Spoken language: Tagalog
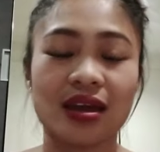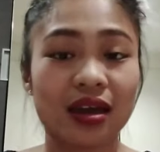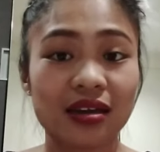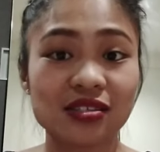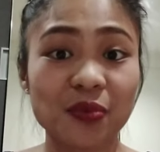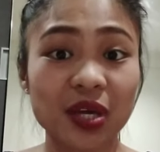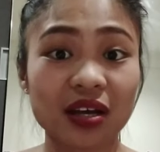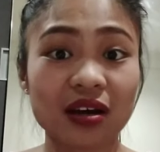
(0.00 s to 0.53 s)

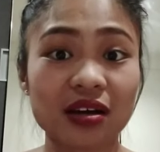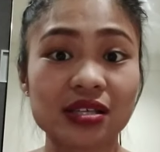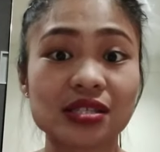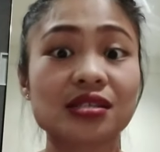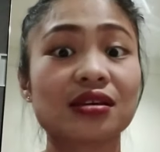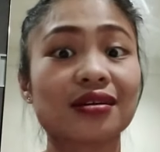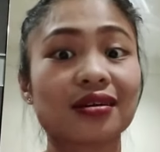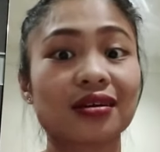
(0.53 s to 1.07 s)
It's because,
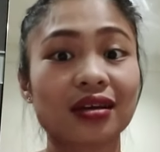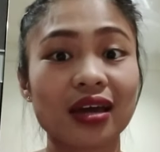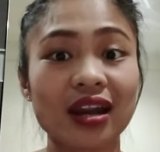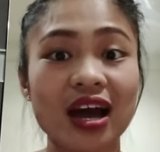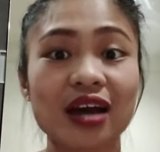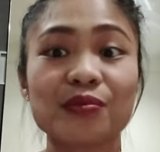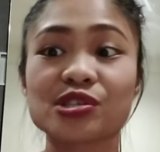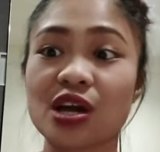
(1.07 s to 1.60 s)

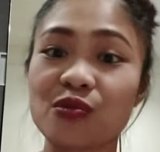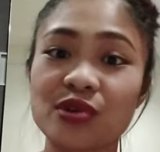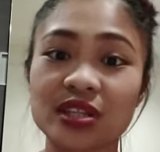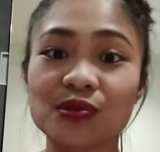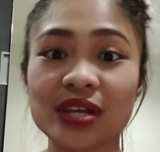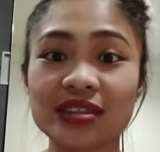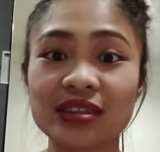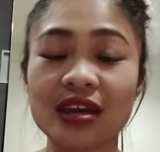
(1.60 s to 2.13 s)
kailangan mo siyang
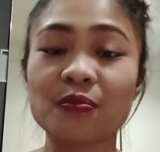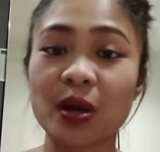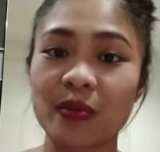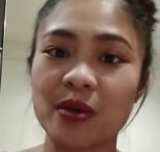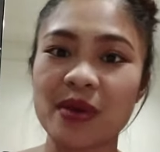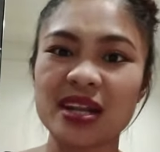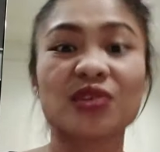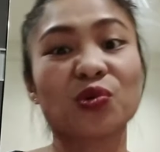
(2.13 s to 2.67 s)
ulit-ulitin. Pag
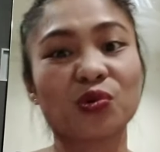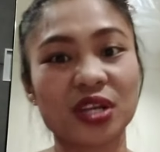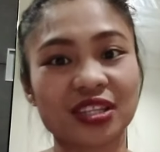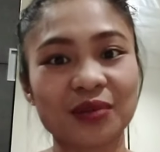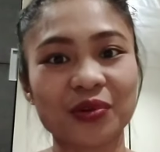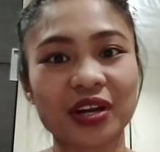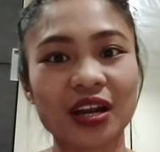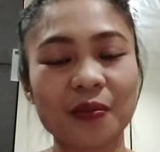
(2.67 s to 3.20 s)
may mali,
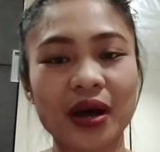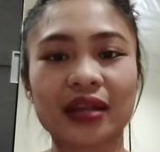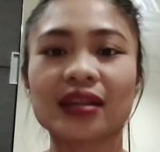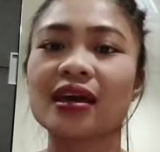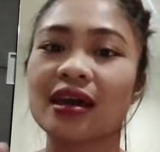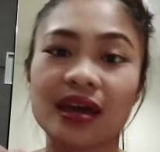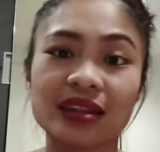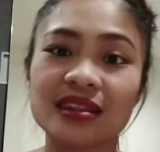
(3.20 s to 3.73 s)
uulitin mo na naman.
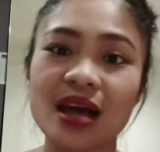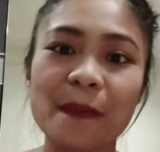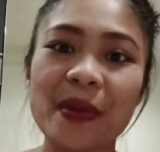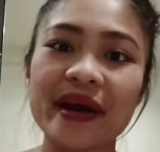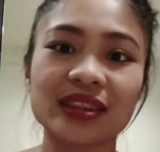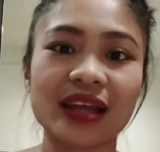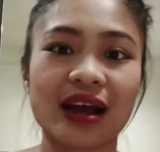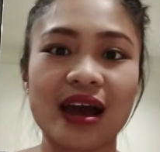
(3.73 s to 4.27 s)
And
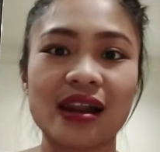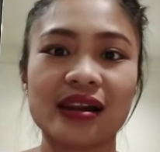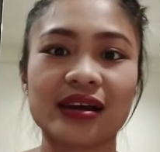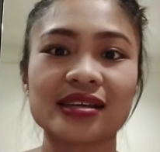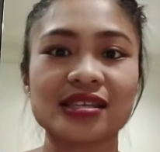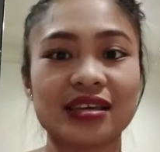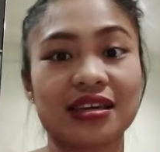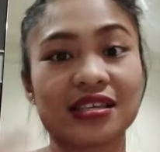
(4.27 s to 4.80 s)
napakatagal
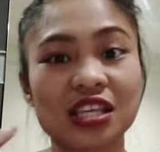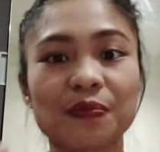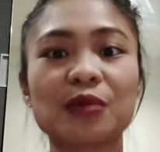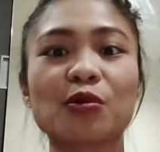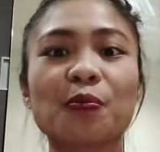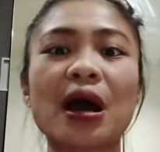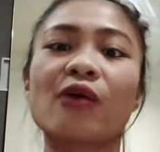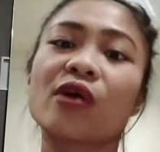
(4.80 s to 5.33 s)
kasi iisipin
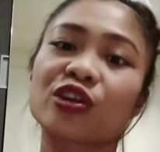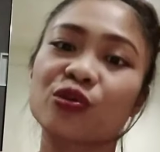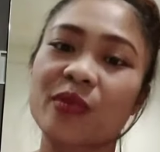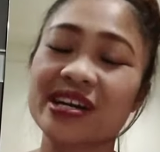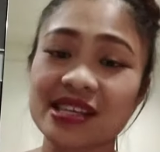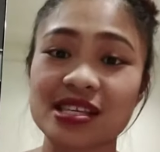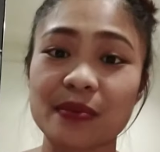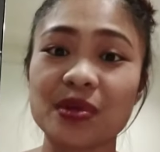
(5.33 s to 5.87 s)
mo pa kung ano yung
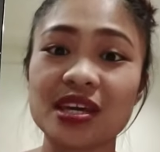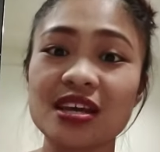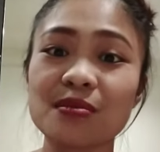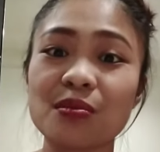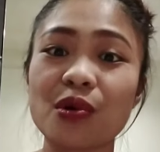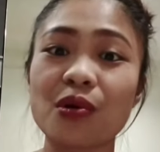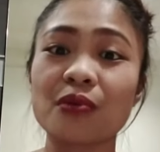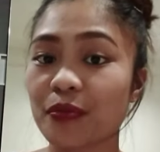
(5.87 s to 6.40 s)
mga sasabihin
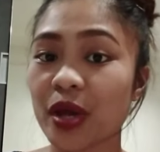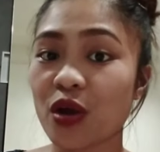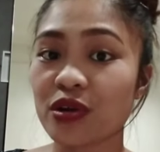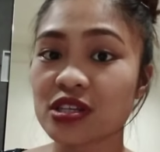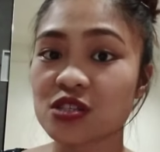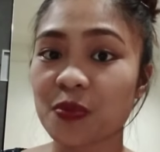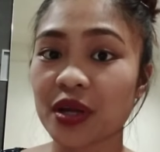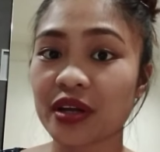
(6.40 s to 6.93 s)
mo. For my own
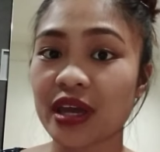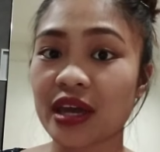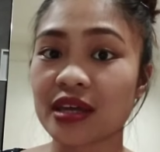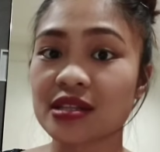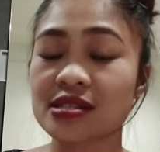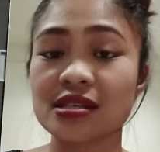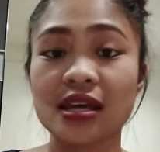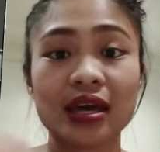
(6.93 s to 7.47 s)

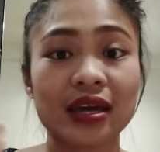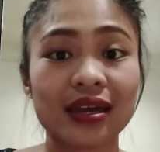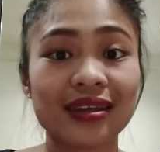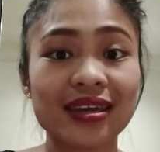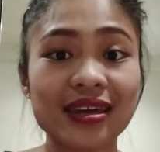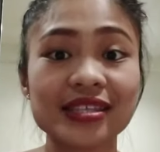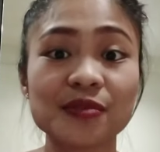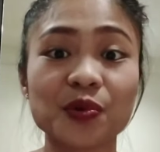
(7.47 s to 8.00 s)
experience,
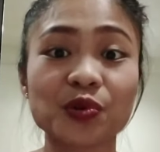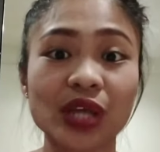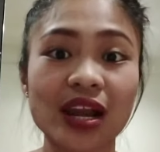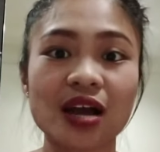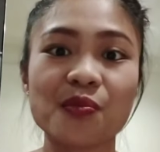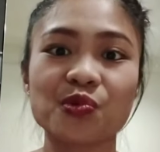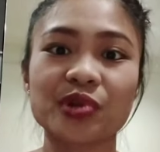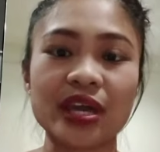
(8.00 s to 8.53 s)
iniisip ko
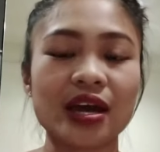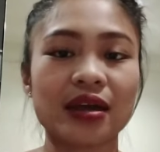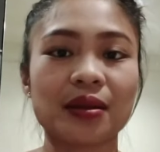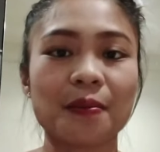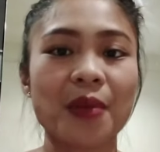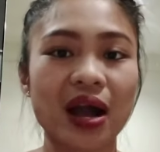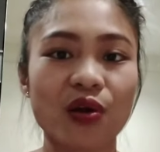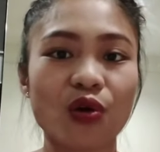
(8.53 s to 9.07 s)
talaga muna yan
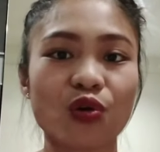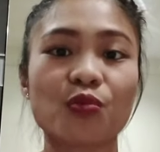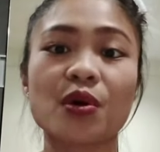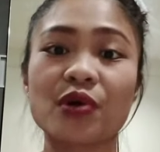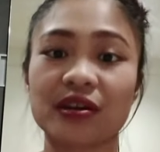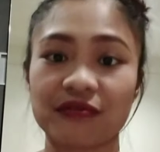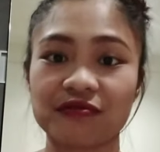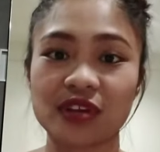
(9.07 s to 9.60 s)
bago ako
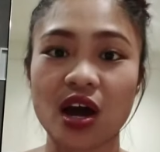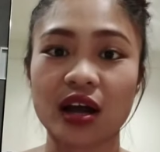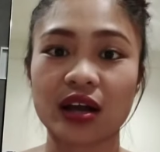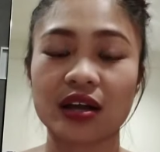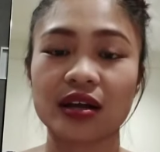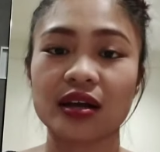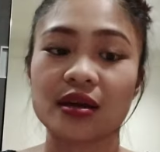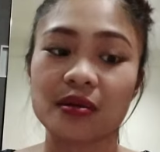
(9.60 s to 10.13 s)
gumawa ng vlog.
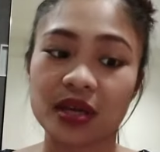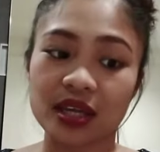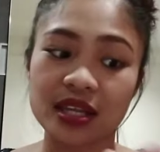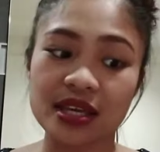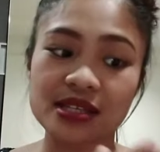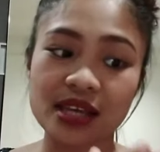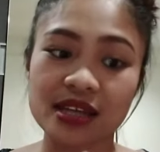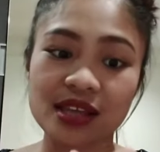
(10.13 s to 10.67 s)

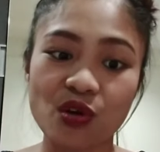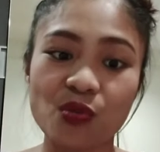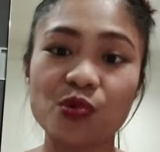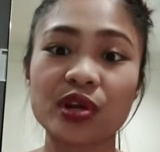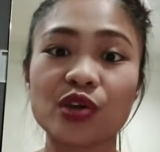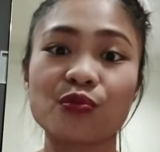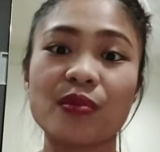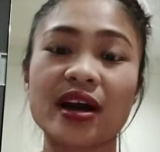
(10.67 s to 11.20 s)
Iniisa-isa ko
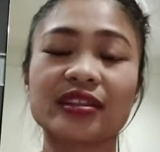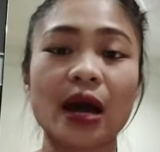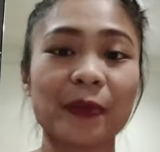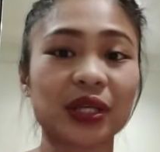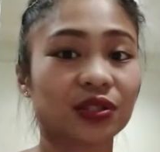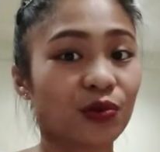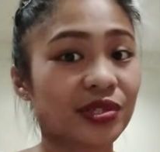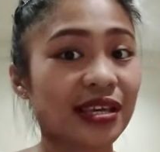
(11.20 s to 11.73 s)
muna yung mga
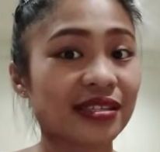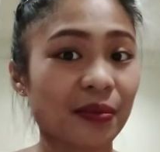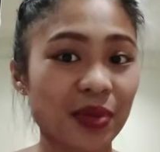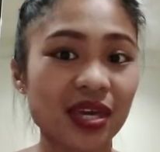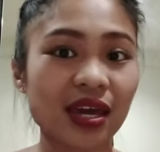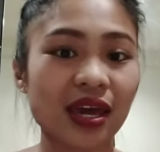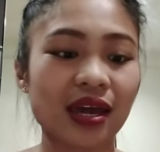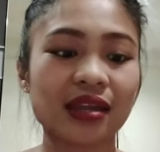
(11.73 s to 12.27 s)
dapat kong
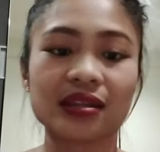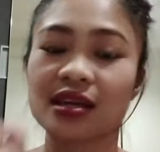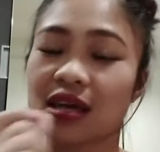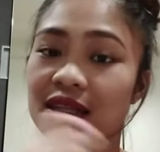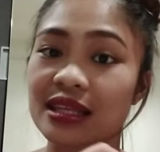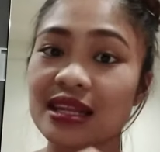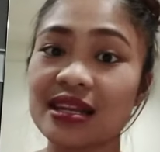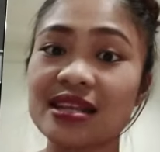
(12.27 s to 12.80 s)
sasabihin.
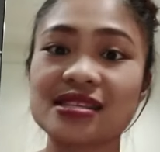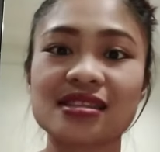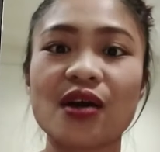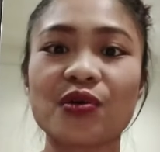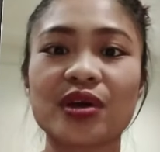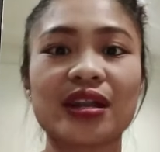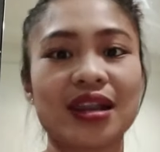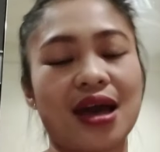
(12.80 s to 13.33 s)
Nililista
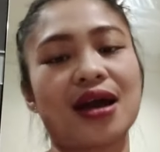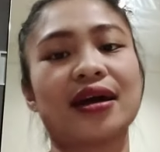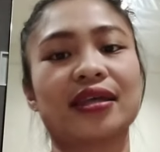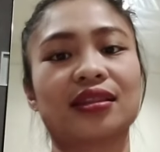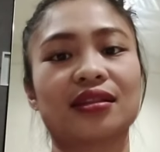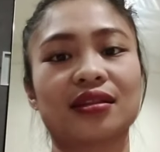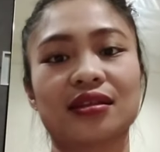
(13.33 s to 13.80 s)
ko yan lahat.